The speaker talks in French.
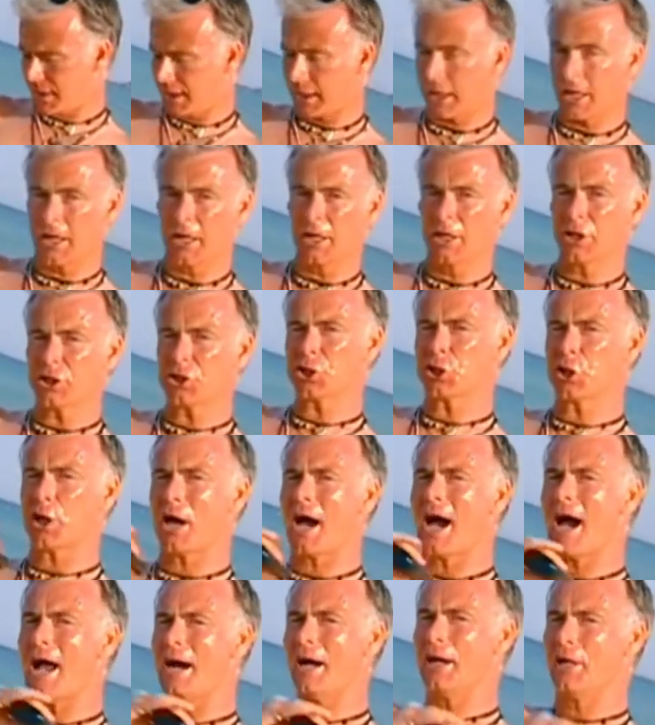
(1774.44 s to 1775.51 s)
c'est qu'un léger
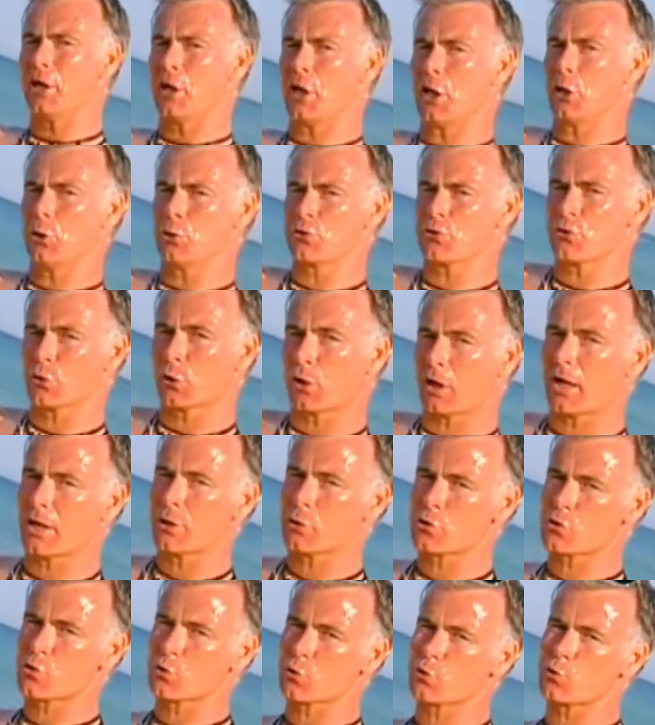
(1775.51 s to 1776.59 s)
hâle est le
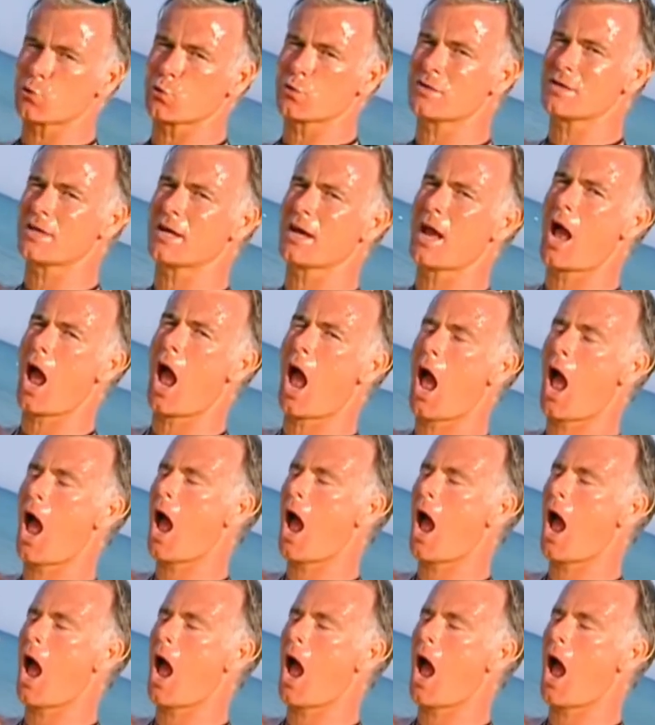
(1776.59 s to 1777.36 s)
secret de son succès.